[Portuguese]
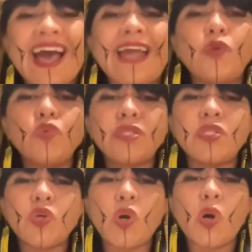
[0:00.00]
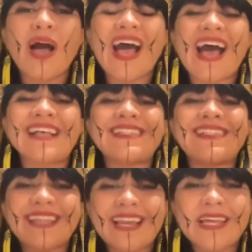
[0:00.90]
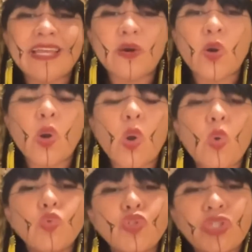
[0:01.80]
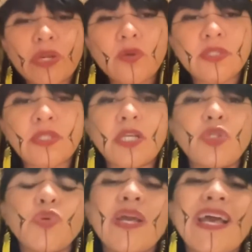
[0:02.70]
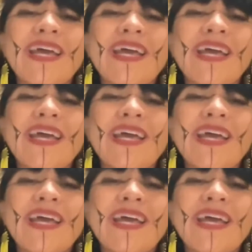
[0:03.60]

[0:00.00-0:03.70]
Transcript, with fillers: anunciou, acelerou um genocídio